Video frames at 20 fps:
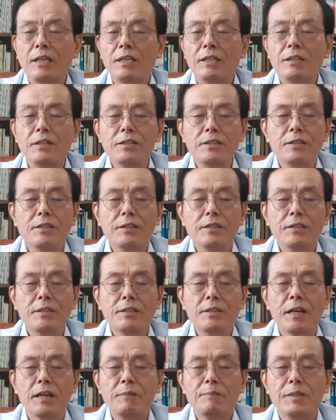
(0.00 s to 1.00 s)

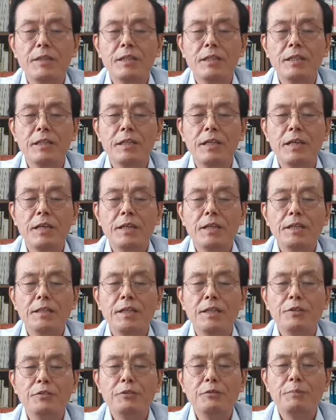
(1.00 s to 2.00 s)
이런저런 사람들이
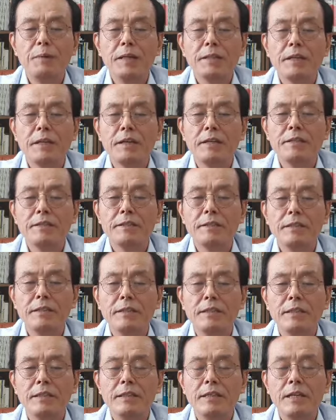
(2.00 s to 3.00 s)
제주
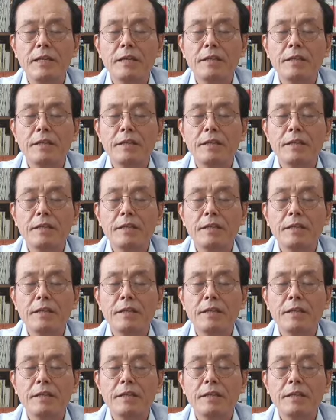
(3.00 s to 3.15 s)
바닥에서는